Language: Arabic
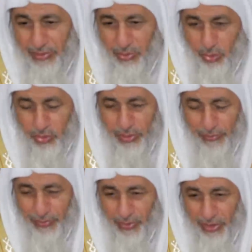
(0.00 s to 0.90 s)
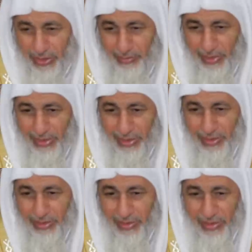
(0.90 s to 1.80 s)
يكتب في قائمة
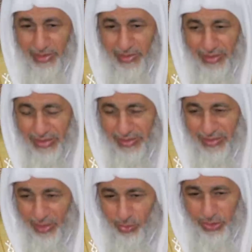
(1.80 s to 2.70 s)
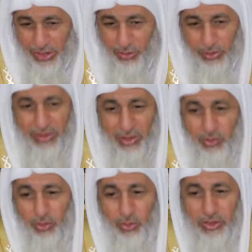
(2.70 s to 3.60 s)
للزوجة
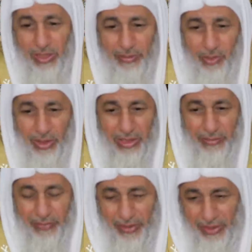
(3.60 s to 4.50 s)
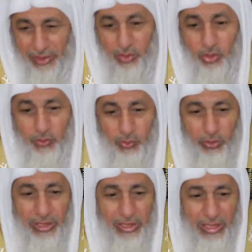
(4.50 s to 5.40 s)
والزوج مستأمن عليه فأحيانا
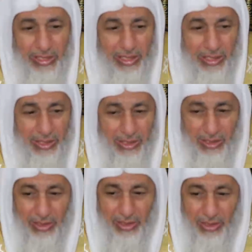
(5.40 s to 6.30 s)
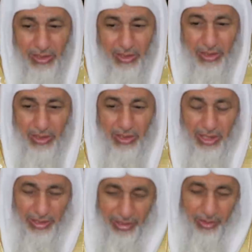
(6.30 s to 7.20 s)
يضيفون إليها
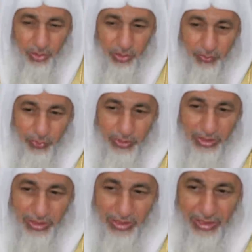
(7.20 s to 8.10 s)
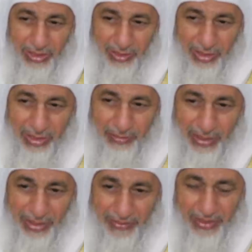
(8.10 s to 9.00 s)
أحيانا يضيفون إلى
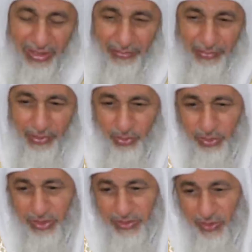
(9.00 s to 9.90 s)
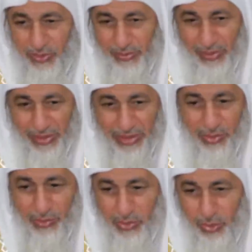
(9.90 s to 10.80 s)
القائمة الذهب فيكون الزوج معناه
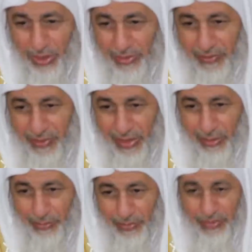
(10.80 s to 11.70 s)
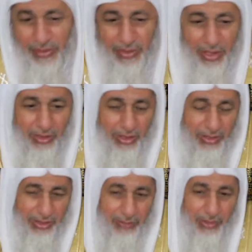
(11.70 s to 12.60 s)
أنه مسؤول عن الذهب فإذا
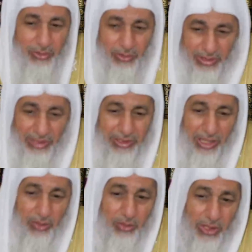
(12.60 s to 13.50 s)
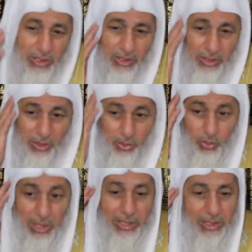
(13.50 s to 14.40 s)
دقق لمسؤوليته عنه يعني له
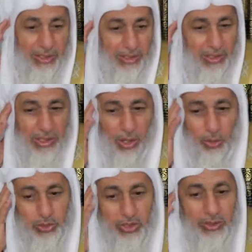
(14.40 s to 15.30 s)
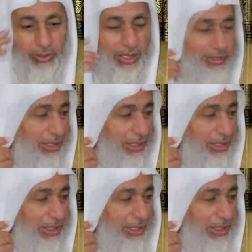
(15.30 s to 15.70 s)
وظف أو تكتب أنها